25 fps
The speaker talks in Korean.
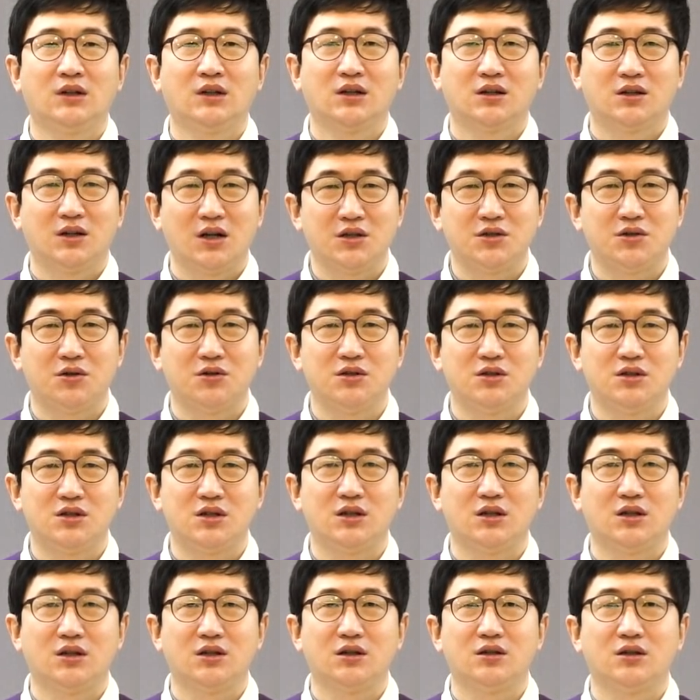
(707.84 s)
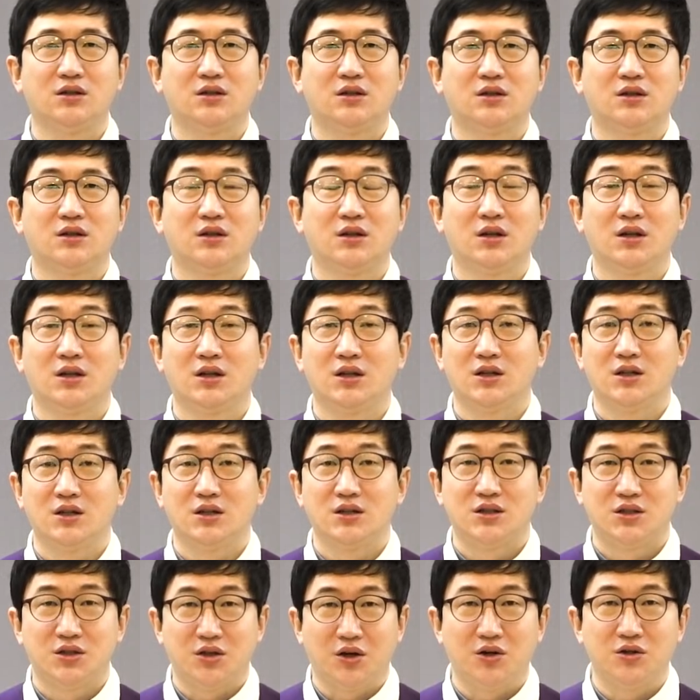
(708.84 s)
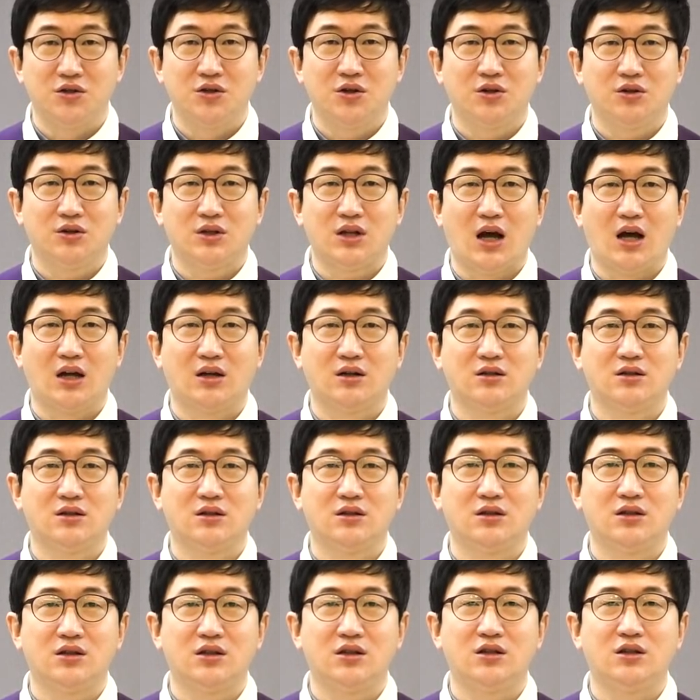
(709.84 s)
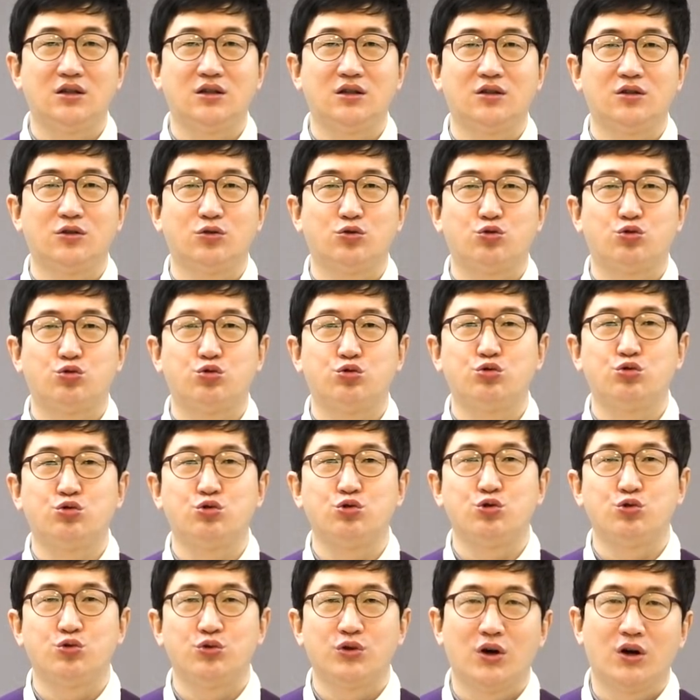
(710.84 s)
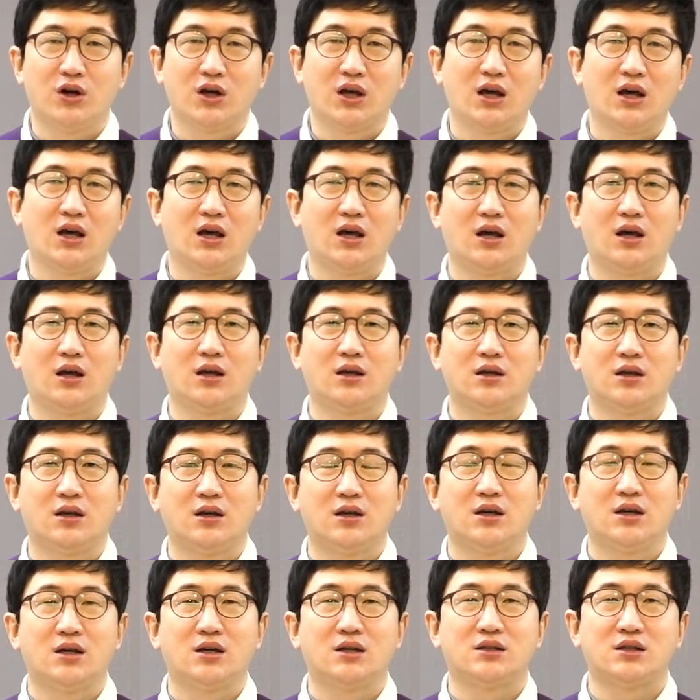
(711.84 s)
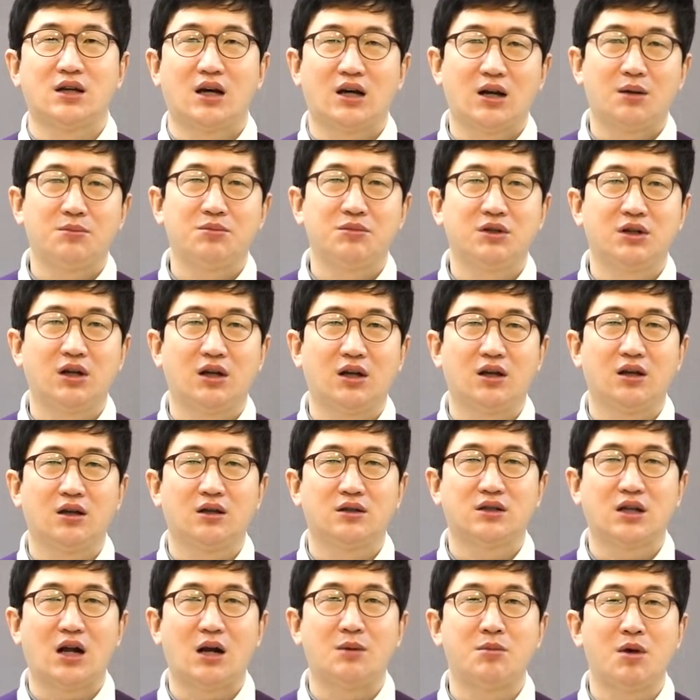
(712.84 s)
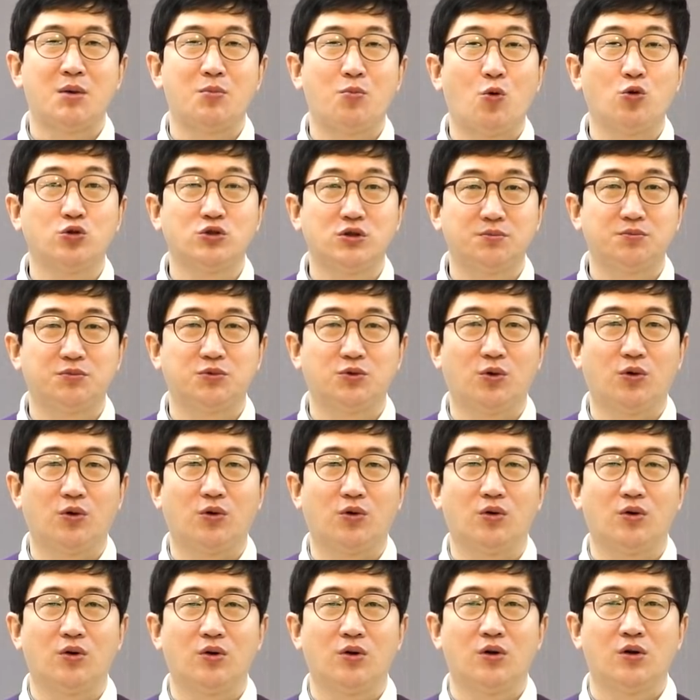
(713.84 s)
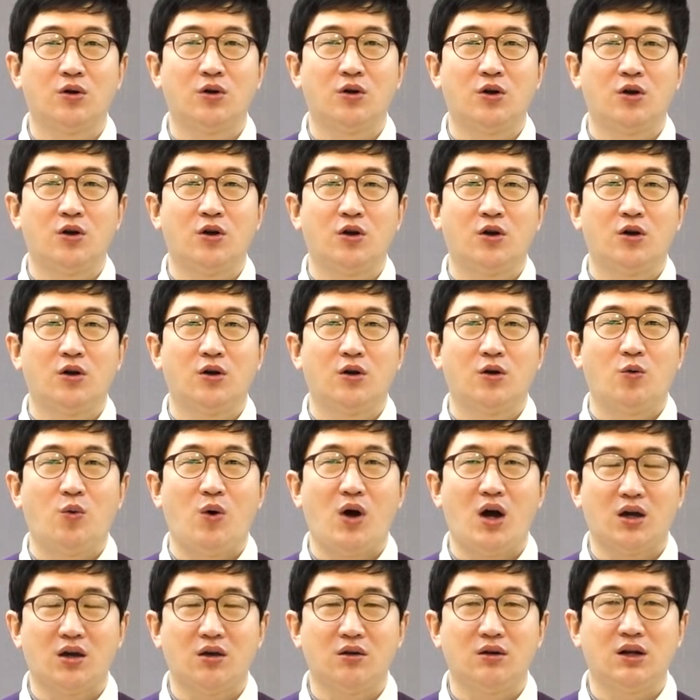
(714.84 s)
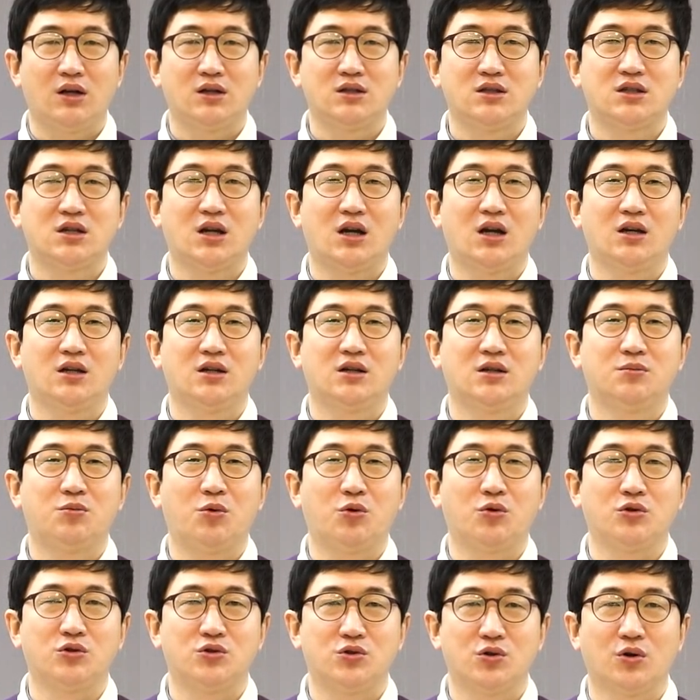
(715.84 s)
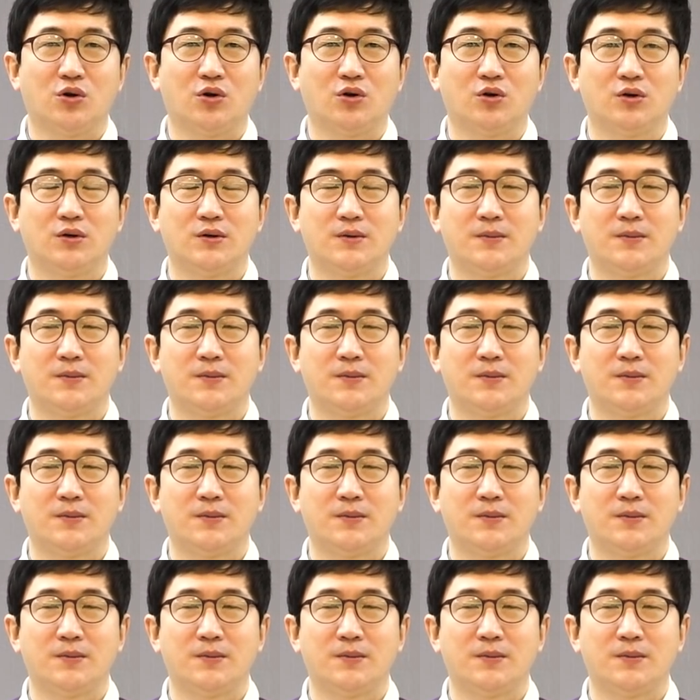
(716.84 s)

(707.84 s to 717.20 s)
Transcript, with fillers: 그래서인지 전혀 다른 이 두 유형의 사람들의 삶의 모습도 확연한 차이를 보이죠.